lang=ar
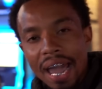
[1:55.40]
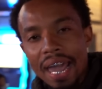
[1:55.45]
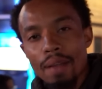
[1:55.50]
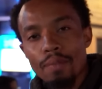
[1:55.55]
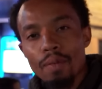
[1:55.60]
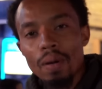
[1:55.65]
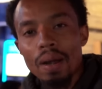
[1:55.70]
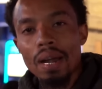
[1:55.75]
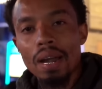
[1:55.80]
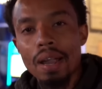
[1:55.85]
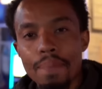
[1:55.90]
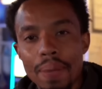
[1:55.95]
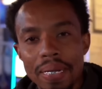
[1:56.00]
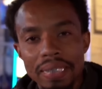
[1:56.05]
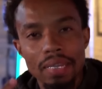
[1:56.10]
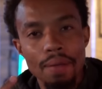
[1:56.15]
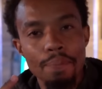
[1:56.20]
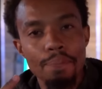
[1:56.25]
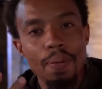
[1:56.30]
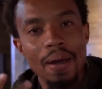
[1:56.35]
I ain't worried
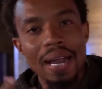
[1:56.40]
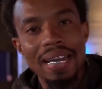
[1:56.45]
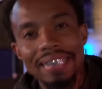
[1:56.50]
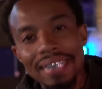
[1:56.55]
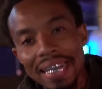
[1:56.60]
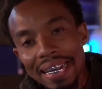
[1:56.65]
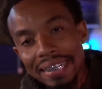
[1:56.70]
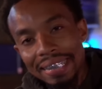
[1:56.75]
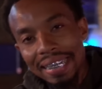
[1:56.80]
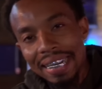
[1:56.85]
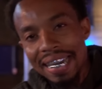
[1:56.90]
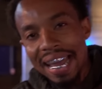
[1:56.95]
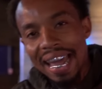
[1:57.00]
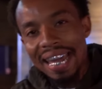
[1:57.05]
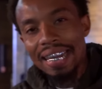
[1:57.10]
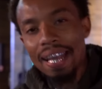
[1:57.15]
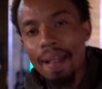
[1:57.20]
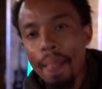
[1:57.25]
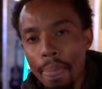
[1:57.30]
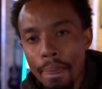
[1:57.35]
about the price.
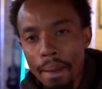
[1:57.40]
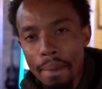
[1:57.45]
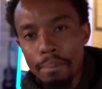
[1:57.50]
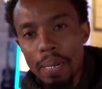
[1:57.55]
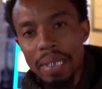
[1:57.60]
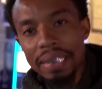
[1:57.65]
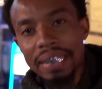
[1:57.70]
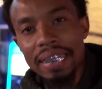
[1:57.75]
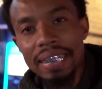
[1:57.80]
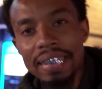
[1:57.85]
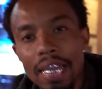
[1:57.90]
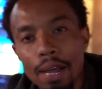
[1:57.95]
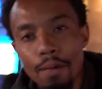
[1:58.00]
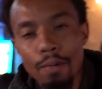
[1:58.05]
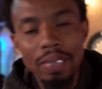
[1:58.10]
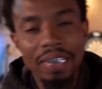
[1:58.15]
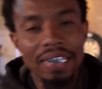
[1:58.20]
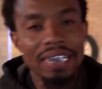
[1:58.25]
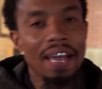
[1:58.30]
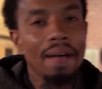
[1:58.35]
Tonight, I'm about to leave
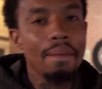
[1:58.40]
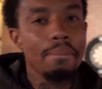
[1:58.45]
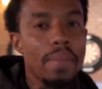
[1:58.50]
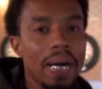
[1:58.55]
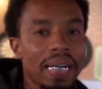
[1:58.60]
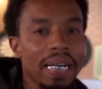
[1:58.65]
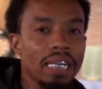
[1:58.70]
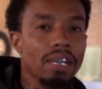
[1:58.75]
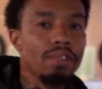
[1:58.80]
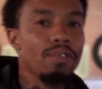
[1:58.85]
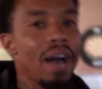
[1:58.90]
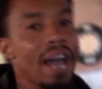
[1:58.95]
with somebody